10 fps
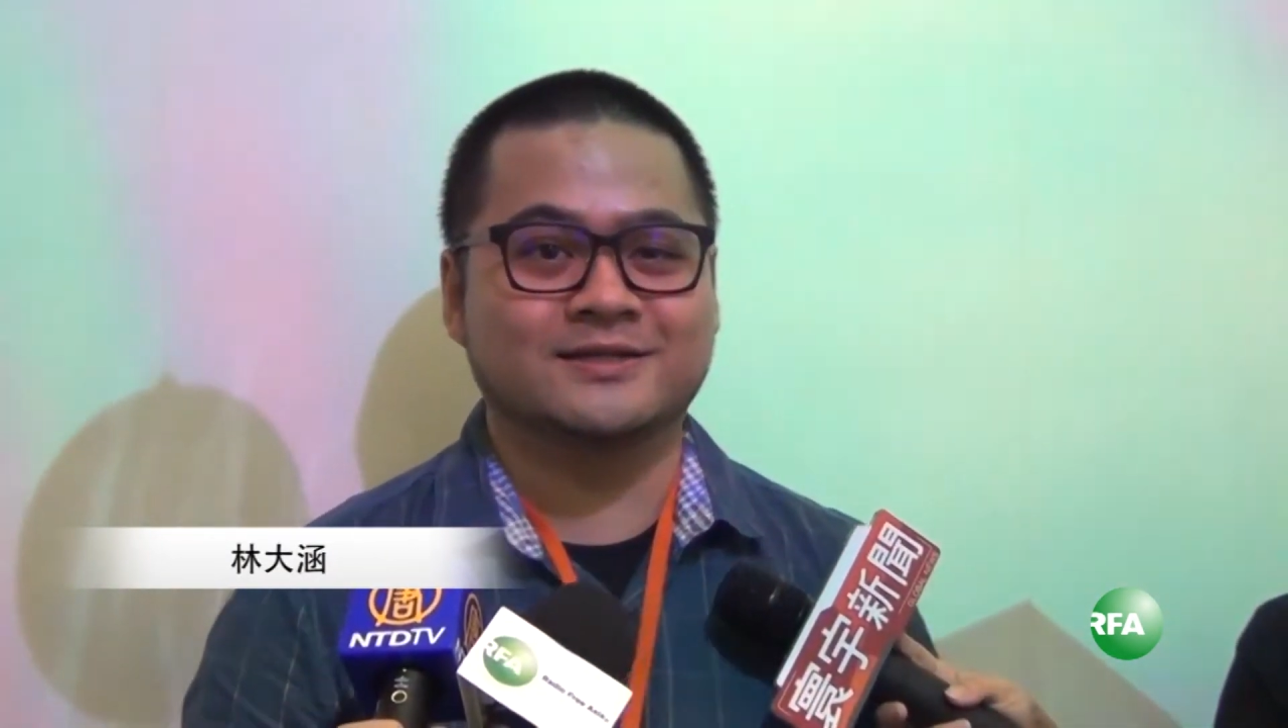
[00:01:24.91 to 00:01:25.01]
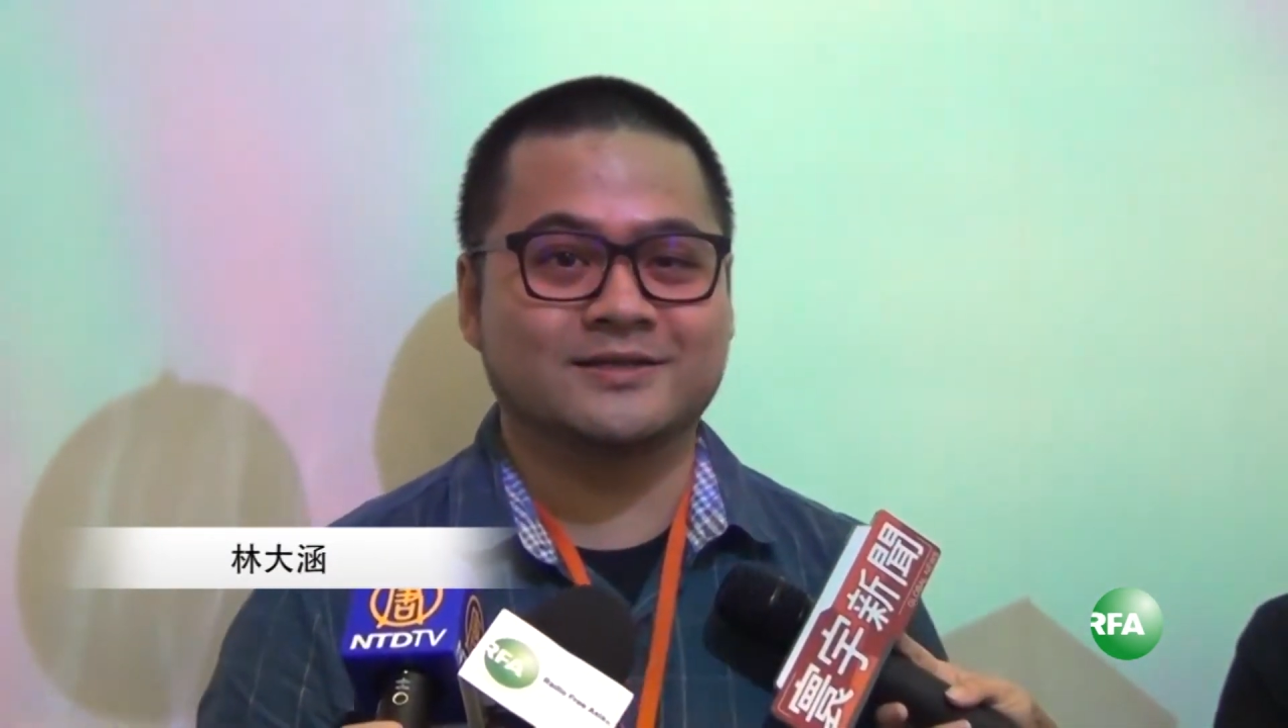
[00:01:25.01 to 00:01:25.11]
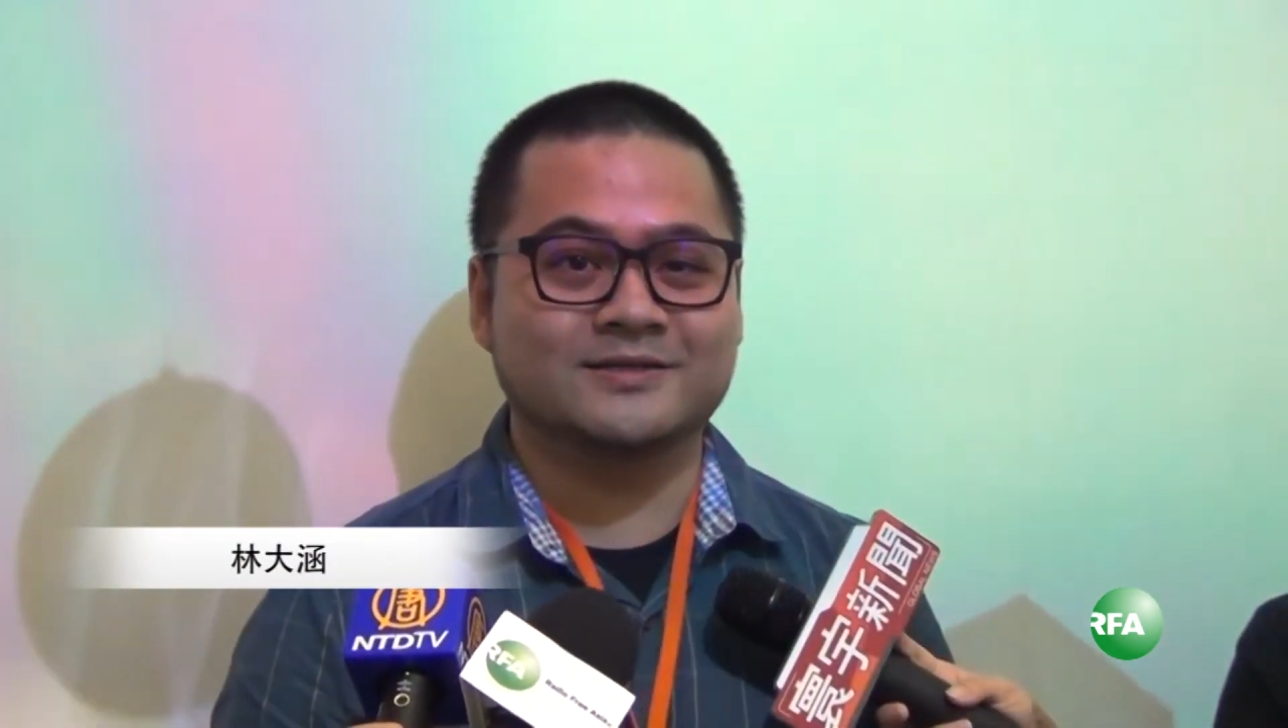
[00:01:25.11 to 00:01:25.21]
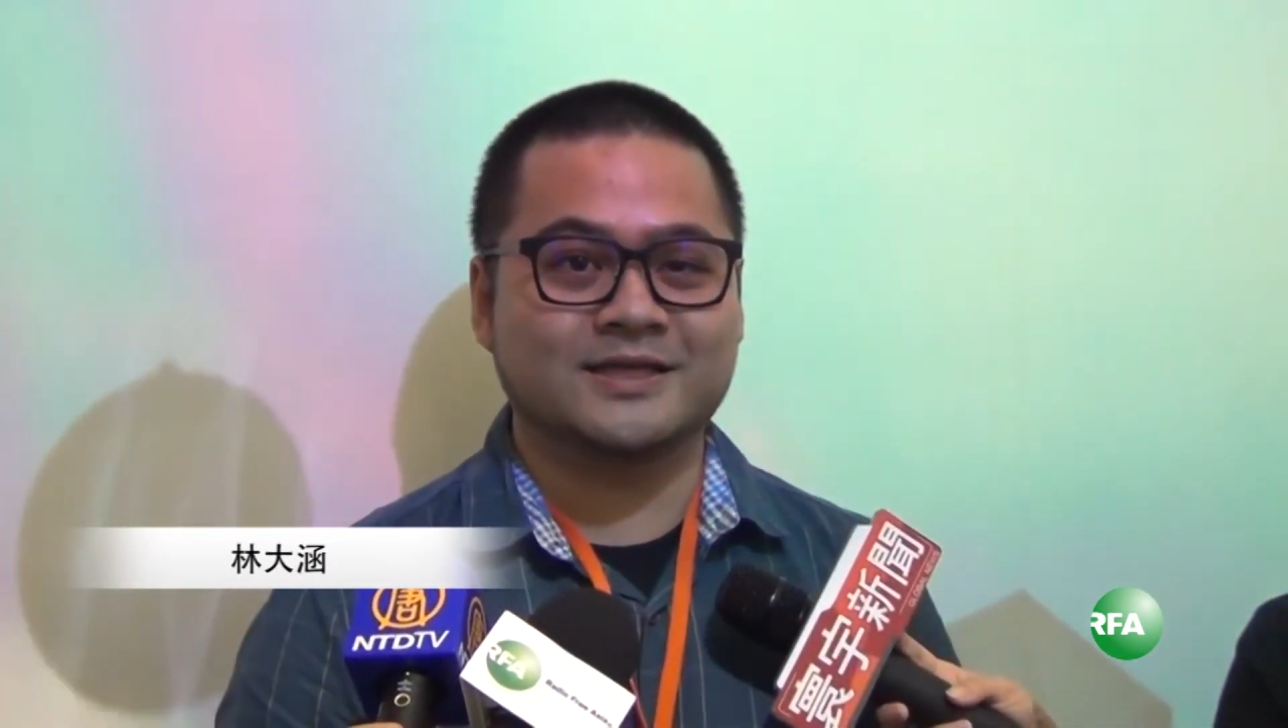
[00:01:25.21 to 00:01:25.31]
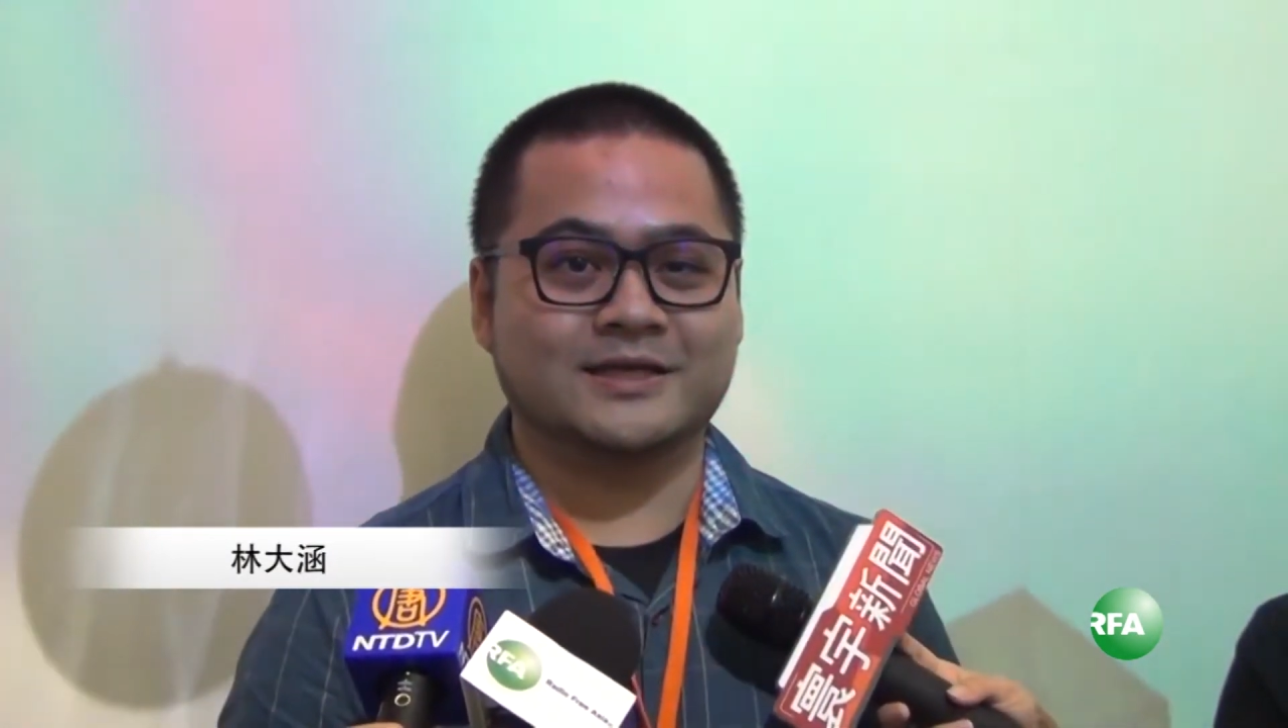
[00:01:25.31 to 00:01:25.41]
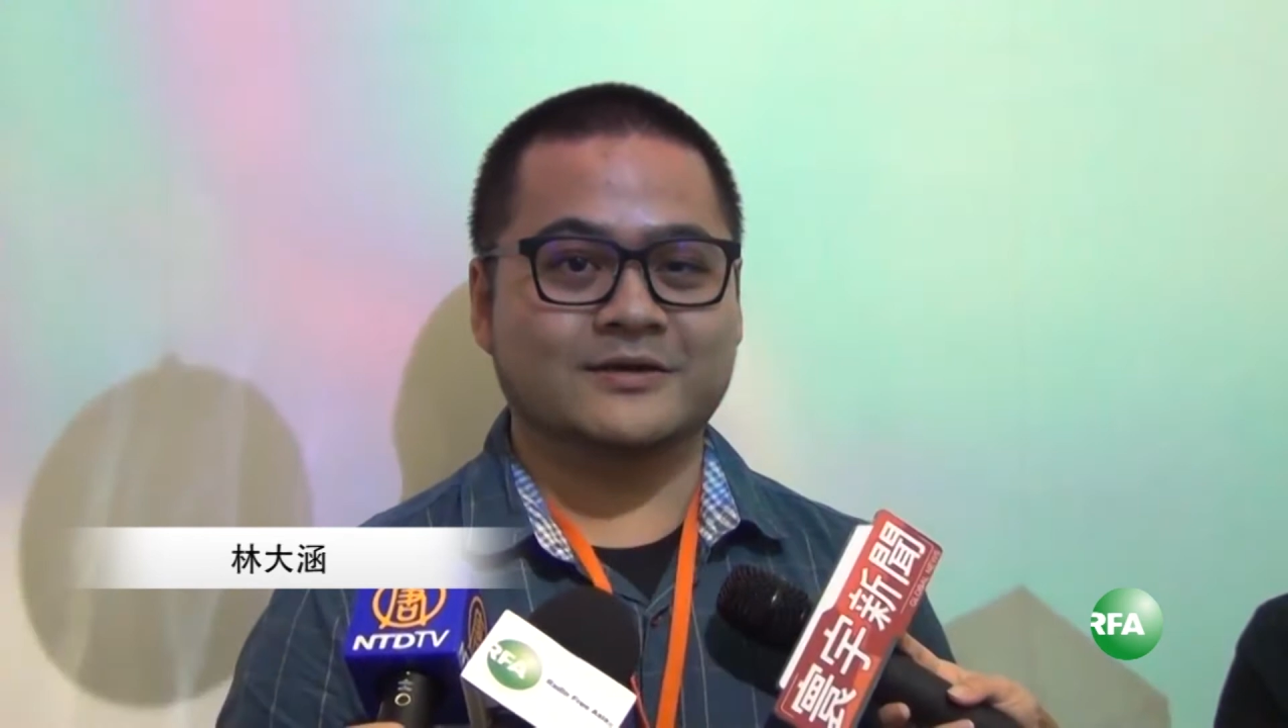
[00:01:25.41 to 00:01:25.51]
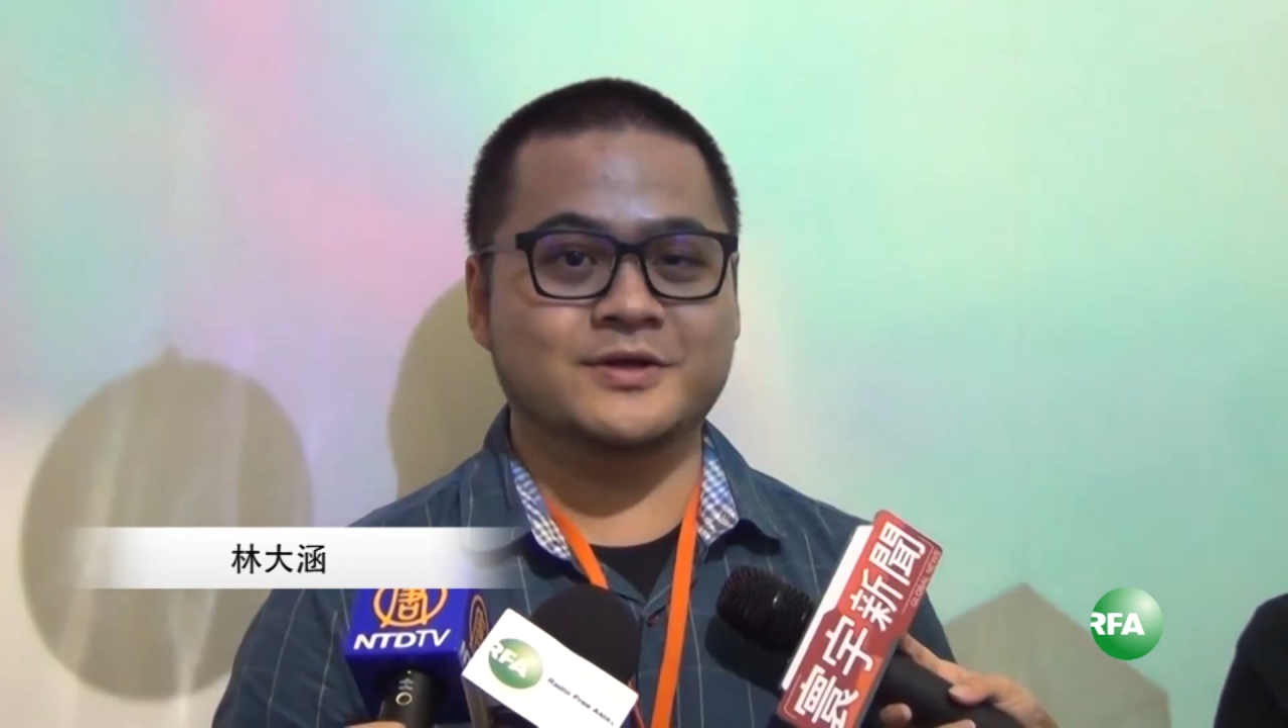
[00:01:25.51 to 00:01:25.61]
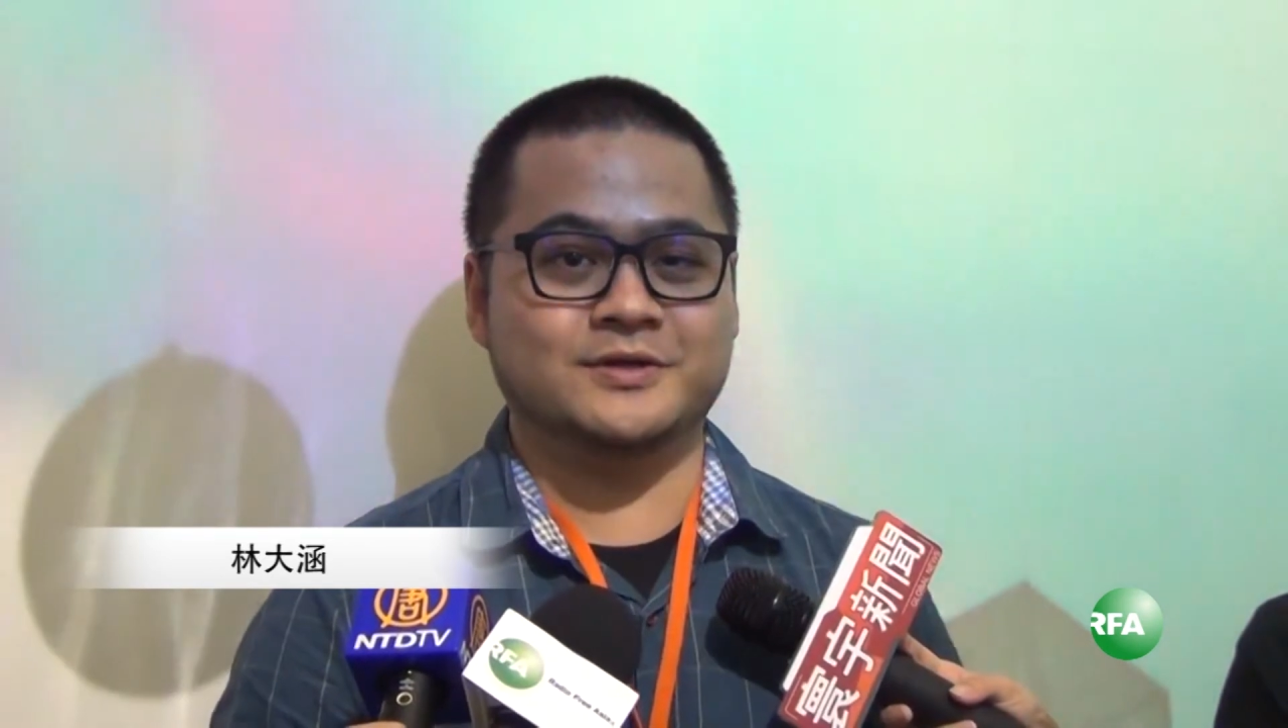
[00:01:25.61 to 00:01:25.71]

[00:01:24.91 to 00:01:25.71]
就常常会